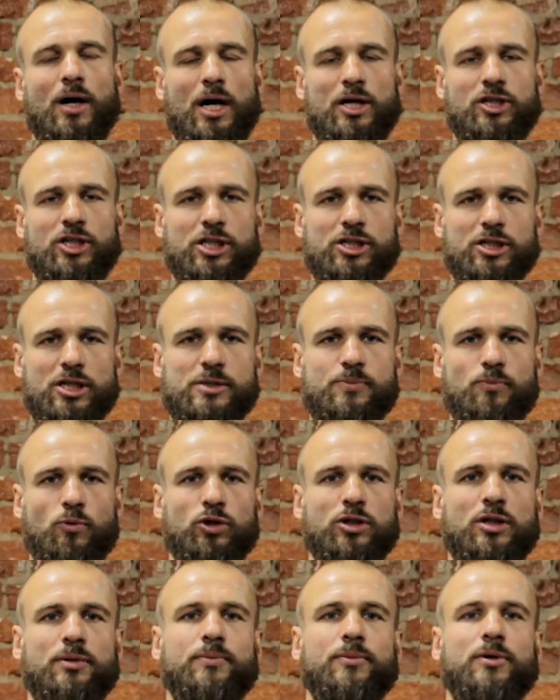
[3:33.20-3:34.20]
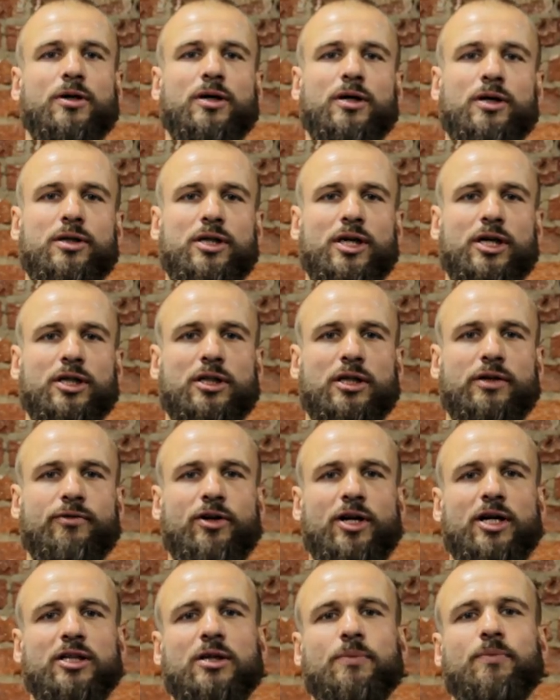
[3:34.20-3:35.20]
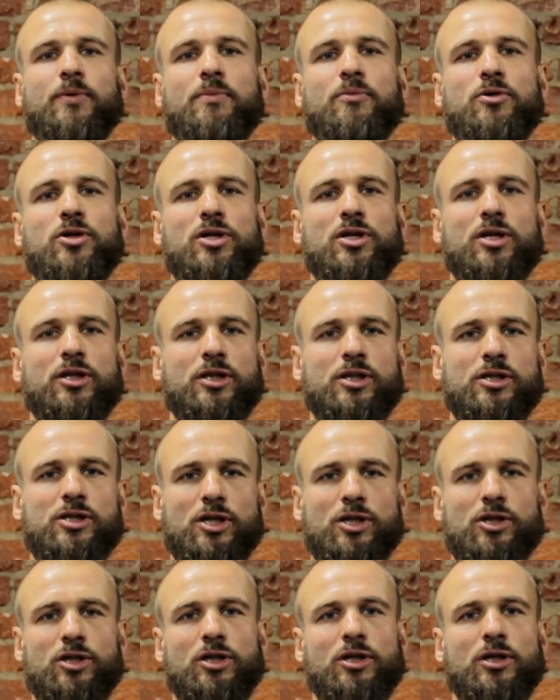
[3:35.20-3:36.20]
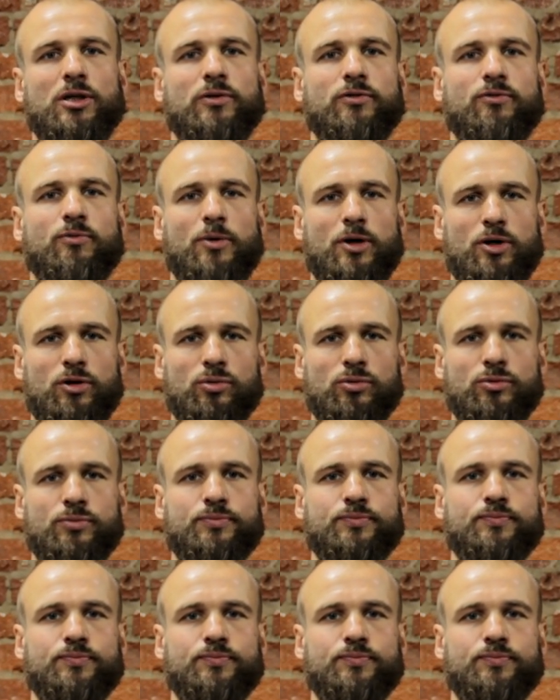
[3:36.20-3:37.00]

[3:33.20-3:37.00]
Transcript: А сейчас рассмотрим э, некоторые варианты применения этой техники в бою.